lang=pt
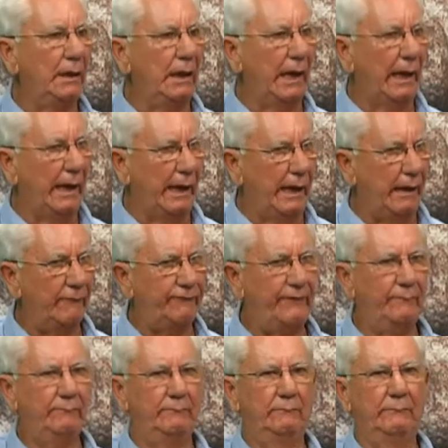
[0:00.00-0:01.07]

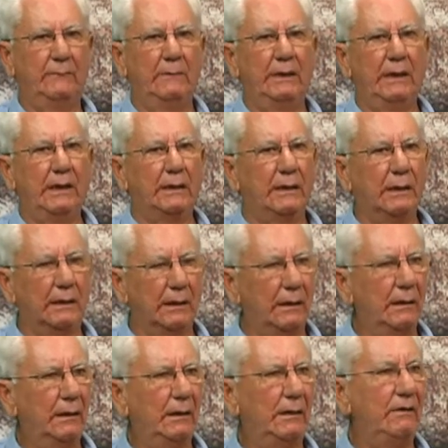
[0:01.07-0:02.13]
IEF,
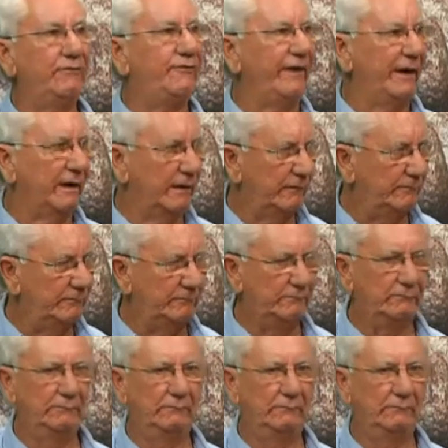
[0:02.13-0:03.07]
IGAN e FEAM.